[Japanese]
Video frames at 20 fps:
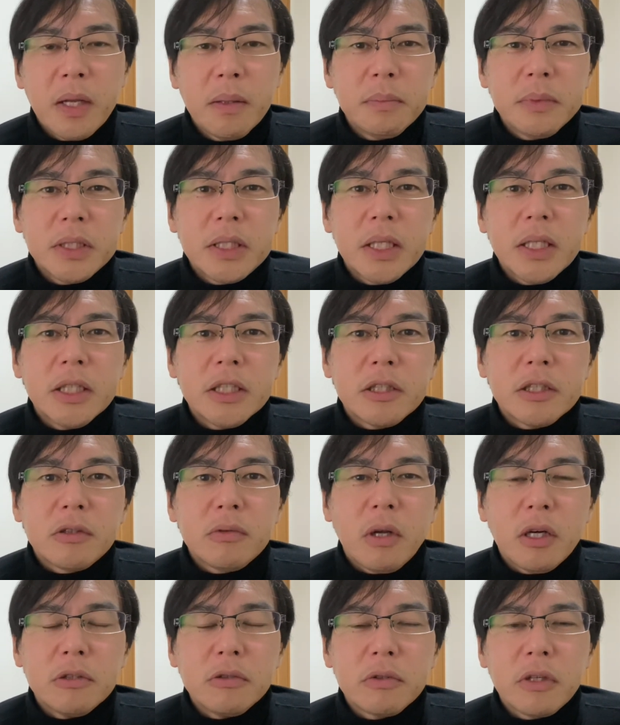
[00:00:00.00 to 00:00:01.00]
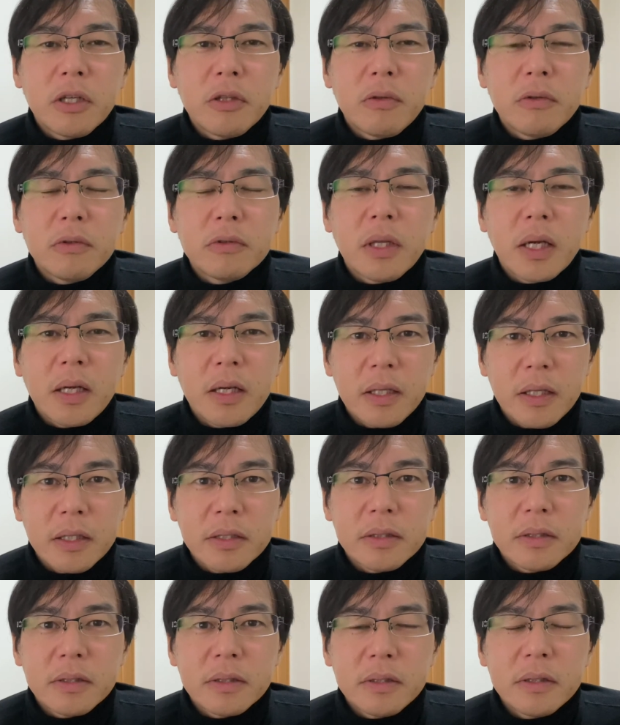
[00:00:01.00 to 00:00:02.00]
店に行くのは受け取るだけで
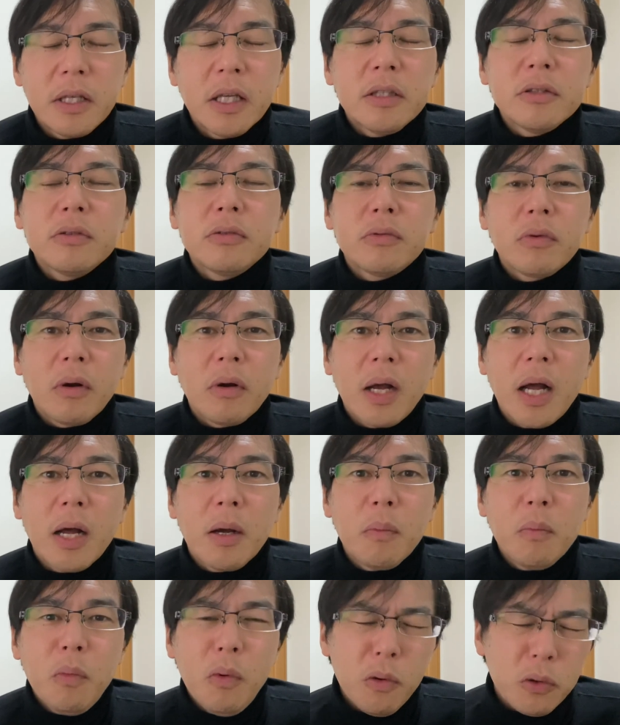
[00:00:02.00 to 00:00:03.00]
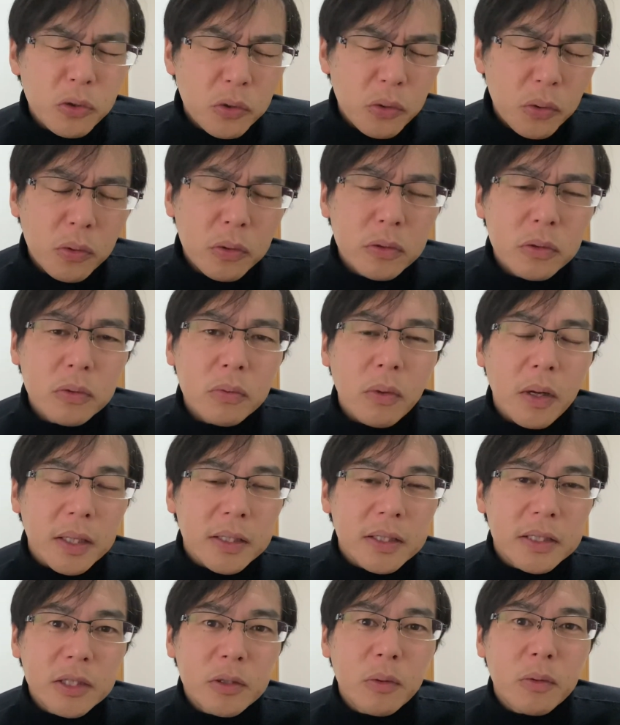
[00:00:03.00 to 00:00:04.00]
すっていうのが、もうそういうの
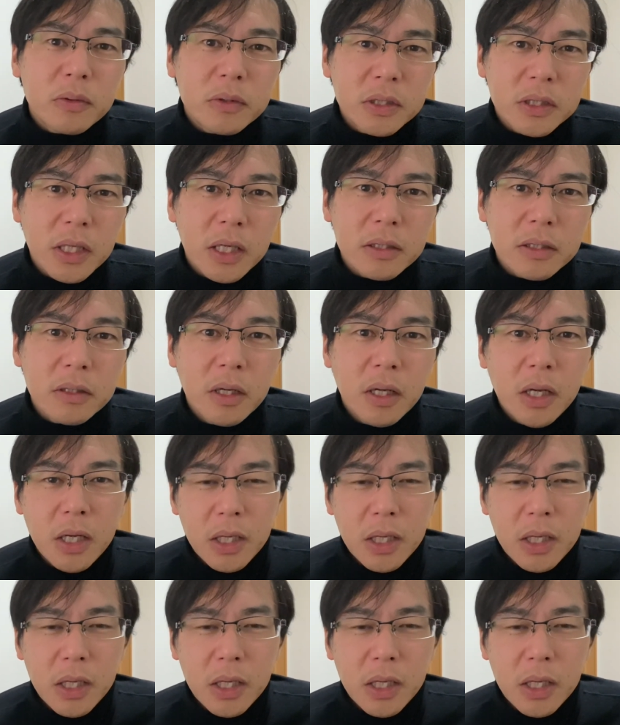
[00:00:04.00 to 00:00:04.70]
が基本になる。